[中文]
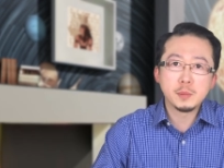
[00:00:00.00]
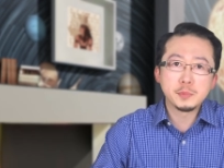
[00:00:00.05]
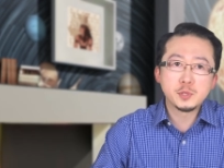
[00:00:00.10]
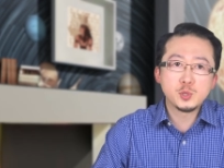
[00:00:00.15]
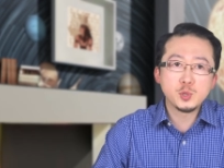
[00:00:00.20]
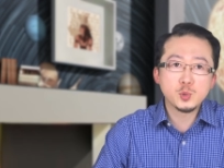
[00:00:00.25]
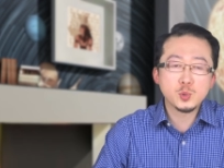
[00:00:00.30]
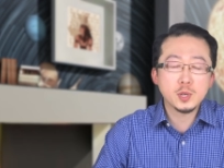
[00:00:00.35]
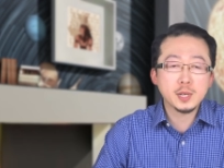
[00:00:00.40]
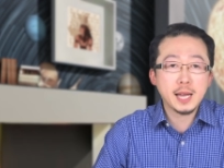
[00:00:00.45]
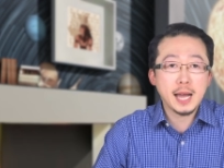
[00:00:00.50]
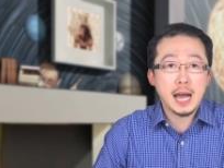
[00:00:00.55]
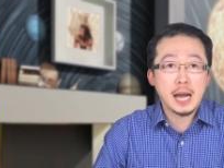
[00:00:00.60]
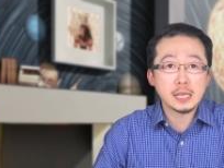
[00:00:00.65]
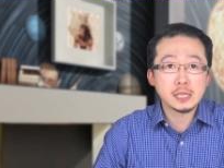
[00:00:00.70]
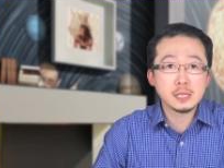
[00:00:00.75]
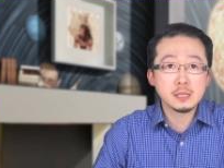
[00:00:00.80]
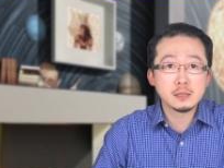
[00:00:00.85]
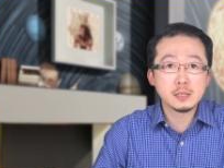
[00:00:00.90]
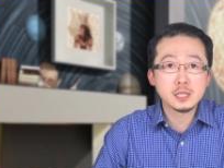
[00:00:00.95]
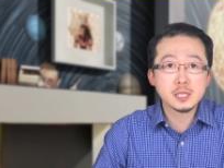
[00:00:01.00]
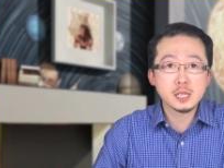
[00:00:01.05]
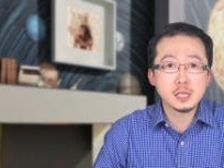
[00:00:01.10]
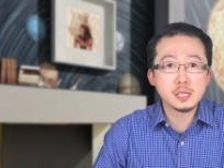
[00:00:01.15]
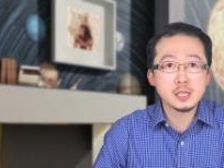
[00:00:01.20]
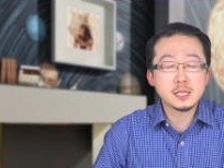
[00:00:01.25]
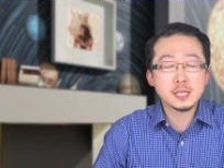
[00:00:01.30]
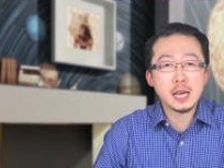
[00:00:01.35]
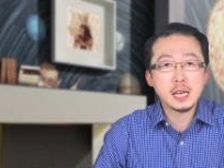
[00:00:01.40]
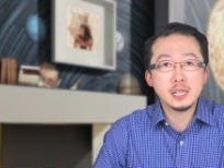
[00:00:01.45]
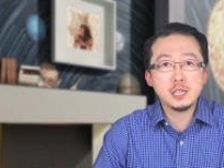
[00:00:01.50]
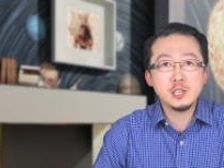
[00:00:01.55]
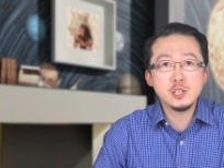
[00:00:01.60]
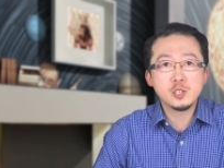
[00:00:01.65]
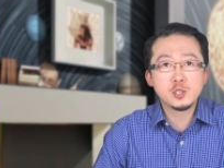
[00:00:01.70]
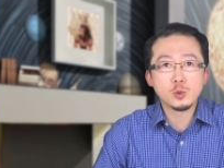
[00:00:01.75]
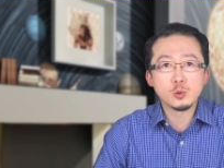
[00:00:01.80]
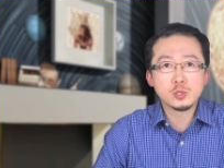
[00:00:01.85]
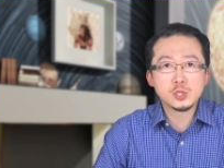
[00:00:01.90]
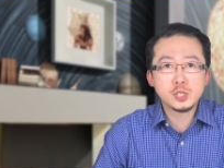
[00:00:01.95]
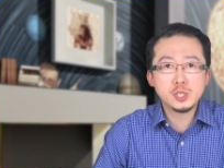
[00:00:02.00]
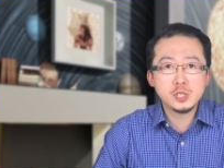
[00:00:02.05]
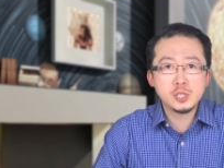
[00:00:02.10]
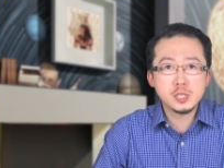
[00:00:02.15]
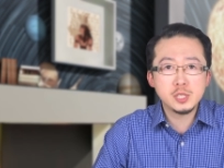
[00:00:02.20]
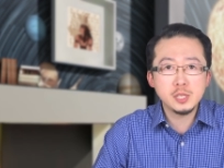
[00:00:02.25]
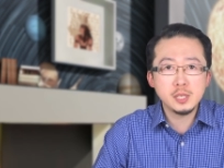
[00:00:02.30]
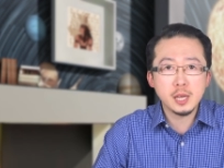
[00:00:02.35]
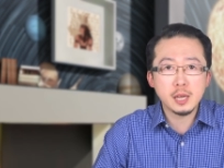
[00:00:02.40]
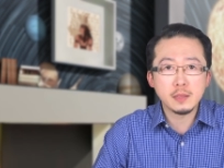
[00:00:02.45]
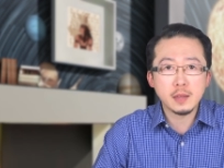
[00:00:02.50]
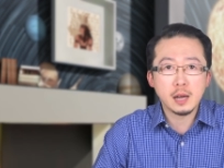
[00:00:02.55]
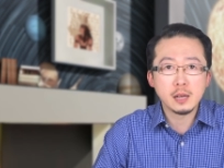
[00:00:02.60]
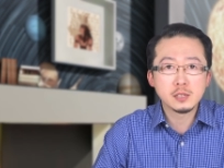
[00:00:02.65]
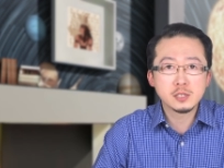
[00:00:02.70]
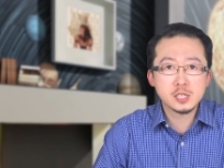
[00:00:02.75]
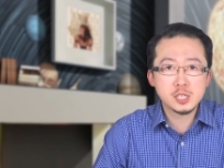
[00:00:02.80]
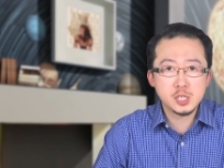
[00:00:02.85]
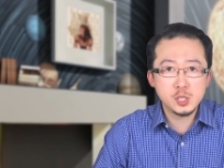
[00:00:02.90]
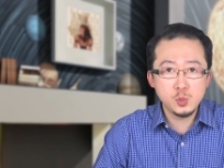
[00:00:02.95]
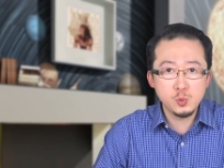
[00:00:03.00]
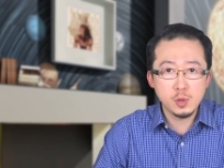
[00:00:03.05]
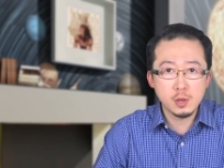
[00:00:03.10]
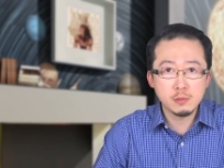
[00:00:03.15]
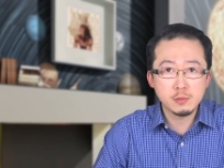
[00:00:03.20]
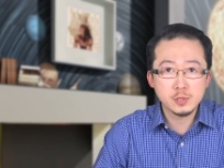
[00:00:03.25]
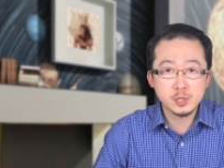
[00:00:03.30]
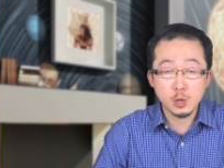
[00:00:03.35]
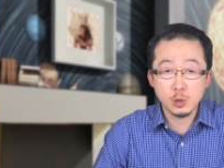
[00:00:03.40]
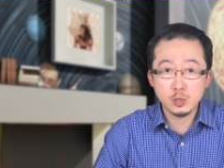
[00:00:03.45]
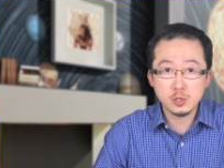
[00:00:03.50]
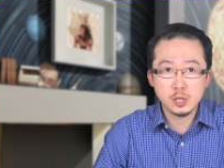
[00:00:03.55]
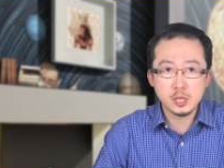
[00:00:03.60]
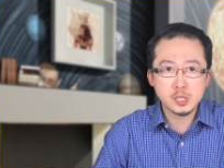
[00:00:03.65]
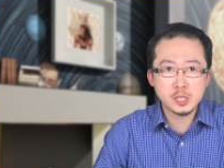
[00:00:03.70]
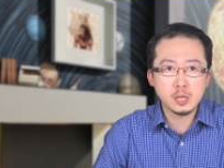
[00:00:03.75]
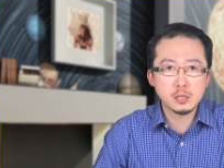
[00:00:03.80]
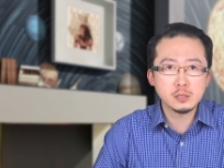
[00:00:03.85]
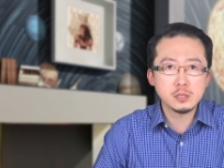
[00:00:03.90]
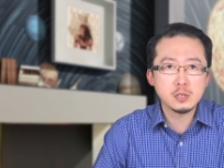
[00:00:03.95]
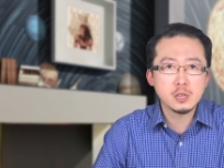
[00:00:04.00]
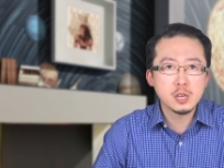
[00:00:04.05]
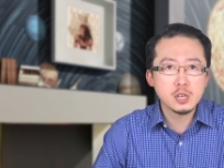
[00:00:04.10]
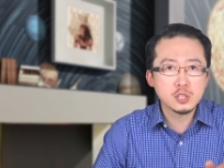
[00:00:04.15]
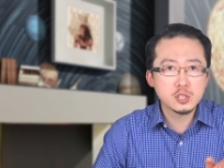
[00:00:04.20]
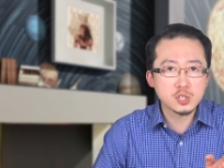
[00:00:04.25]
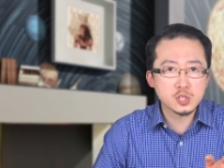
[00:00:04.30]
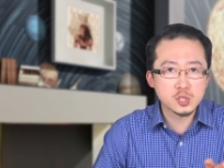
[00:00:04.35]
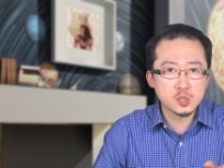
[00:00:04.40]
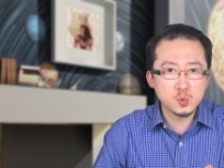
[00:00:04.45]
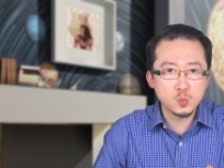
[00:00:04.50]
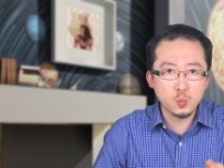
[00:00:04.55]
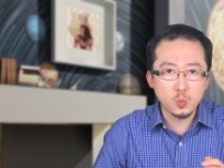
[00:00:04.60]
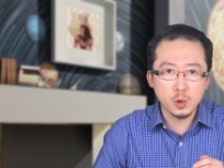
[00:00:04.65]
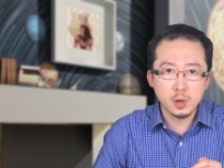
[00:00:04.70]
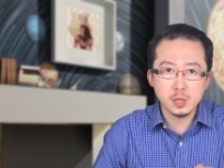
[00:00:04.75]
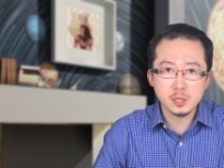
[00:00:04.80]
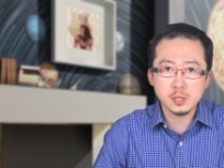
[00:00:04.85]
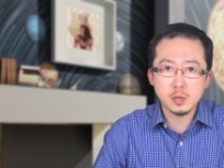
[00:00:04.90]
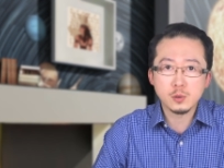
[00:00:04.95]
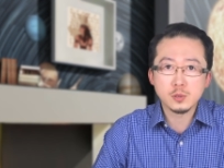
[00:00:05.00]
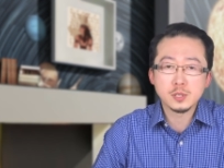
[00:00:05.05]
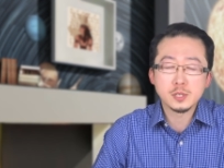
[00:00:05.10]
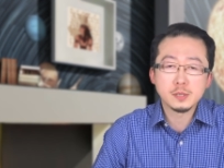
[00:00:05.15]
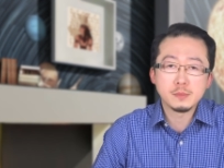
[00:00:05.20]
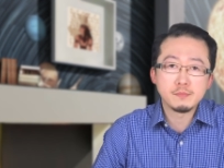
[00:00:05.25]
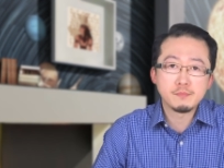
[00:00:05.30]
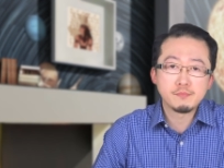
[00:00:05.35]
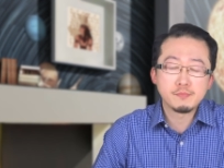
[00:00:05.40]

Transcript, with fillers: 么，据说卡特呢，曾经在一九七七年呢七月消失了将近十五个小时。